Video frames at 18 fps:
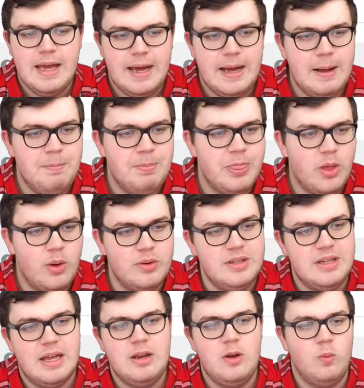Um, ähm,
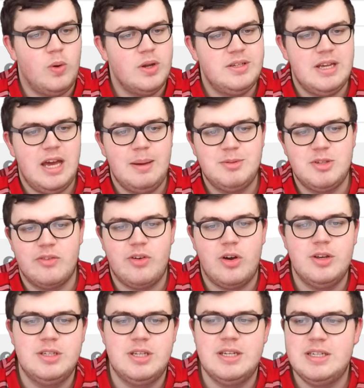und dann, what types of
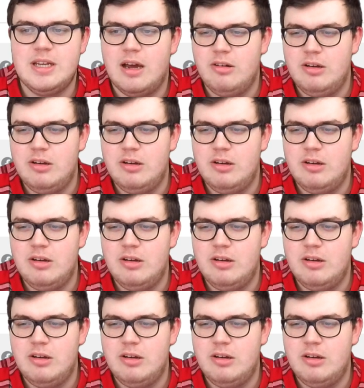content are